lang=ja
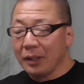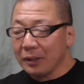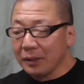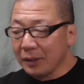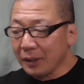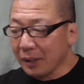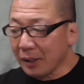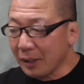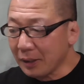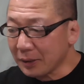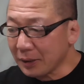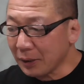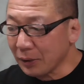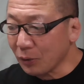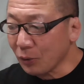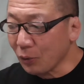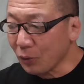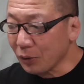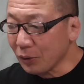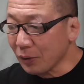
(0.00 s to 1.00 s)
帰って母ちゃ
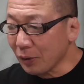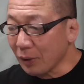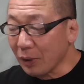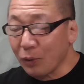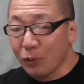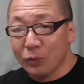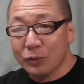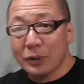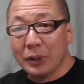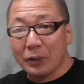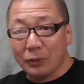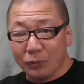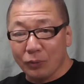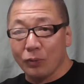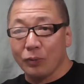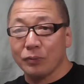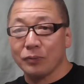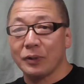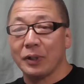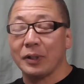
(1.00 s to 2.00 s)
んとっていうか奥さん
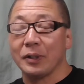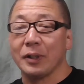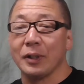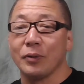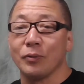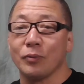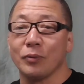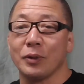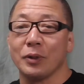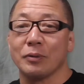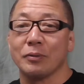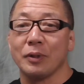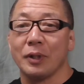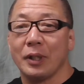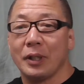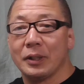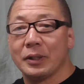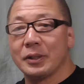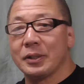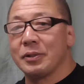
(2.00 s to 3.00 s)
と2人で飲んでく
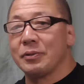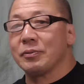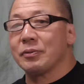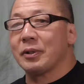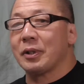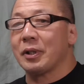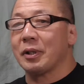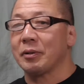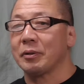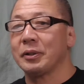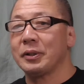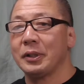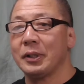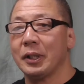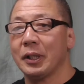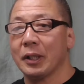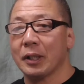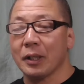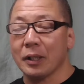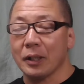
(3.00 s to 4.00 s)
れやって言うたら
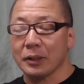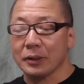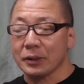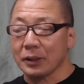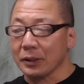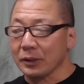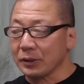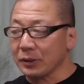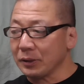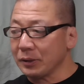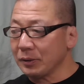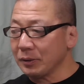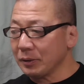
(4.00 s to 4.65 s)
いや母ちゃん